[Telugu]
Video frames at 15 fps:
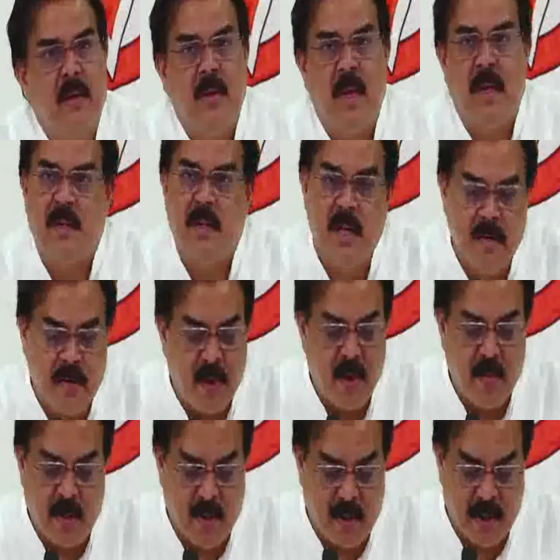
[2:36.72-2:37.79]
దాన్ని
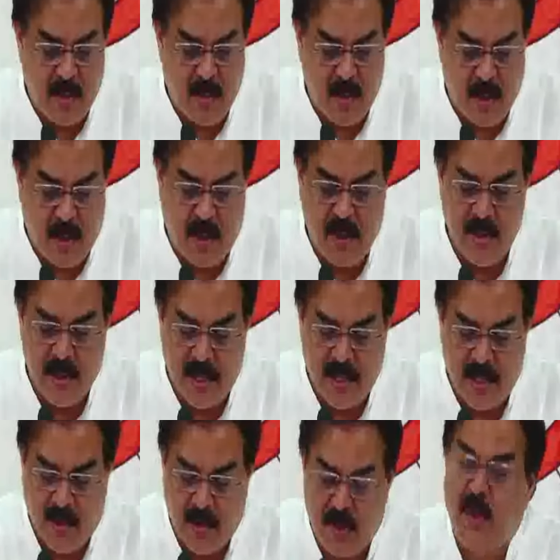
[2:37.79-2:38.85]
తీవ్రంగా మనం అందరం కూడా
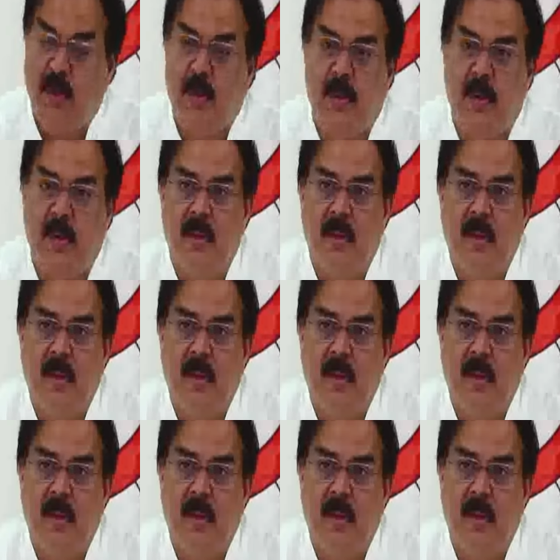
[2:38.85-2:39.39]
ఖండించాల్సిన అవసరం ఉంది